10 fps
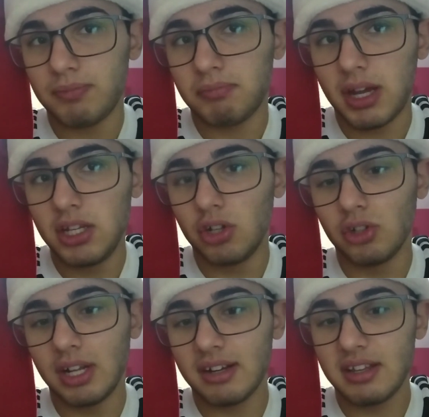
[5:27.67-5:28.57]
ma io
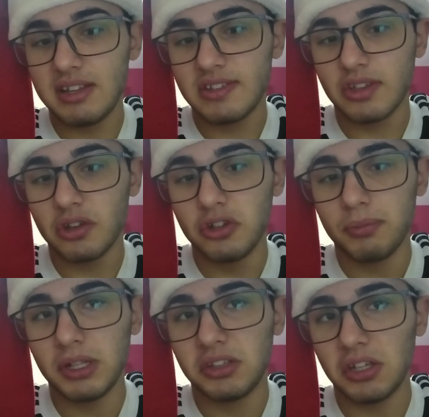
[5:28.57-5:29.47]
non la rischio, io
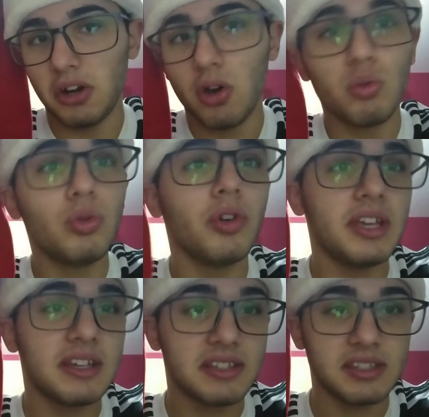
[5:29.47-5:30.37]
metterò uno
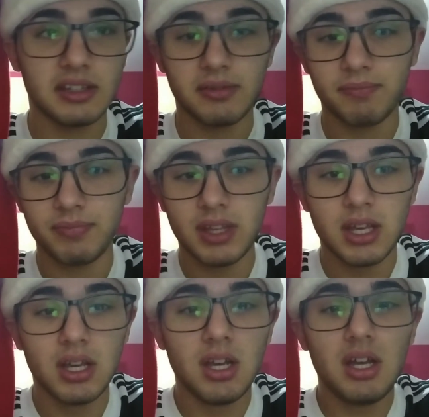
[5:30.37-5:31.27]
X.
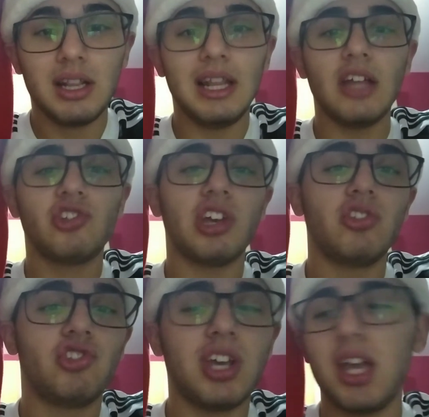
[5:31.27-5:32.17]
Lecce
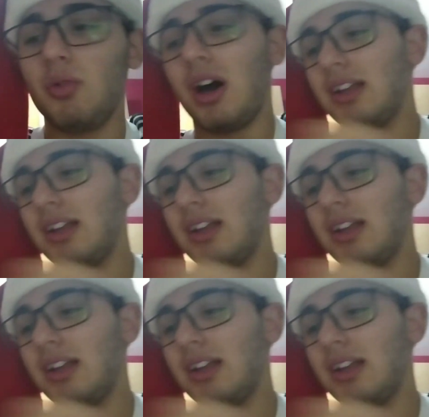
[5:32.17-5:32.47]
Genoa